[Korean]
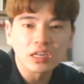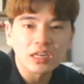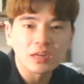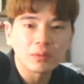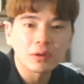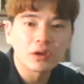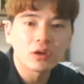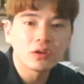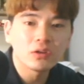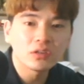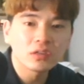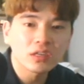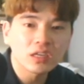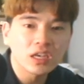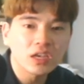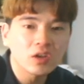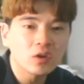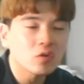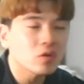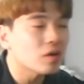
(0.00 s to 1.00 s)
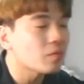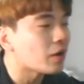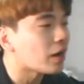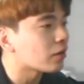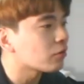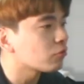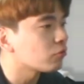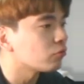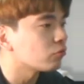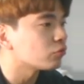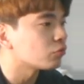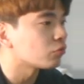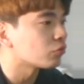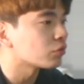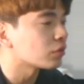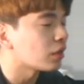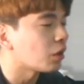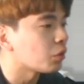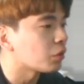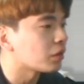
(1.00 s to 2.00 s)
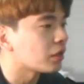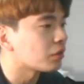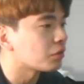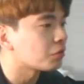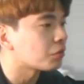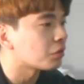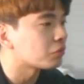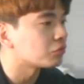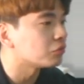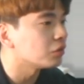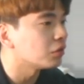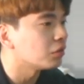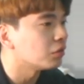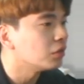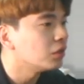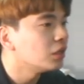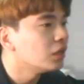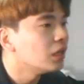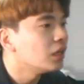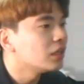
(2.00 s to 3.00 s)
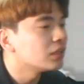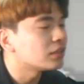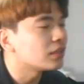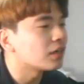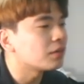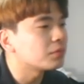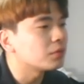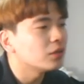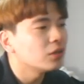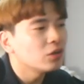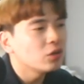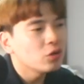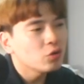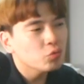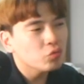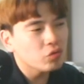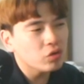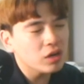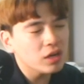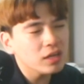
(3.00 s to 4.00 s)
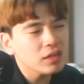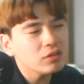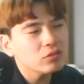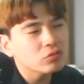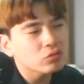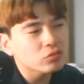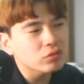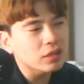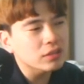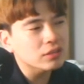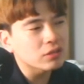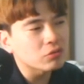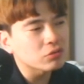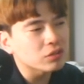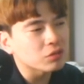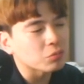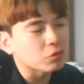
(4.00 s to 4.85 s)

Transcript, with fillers: 되면 킹과 마르코 구도로 싸우게 될 것 같고요. 제가 퀸은 누구랑 싸울지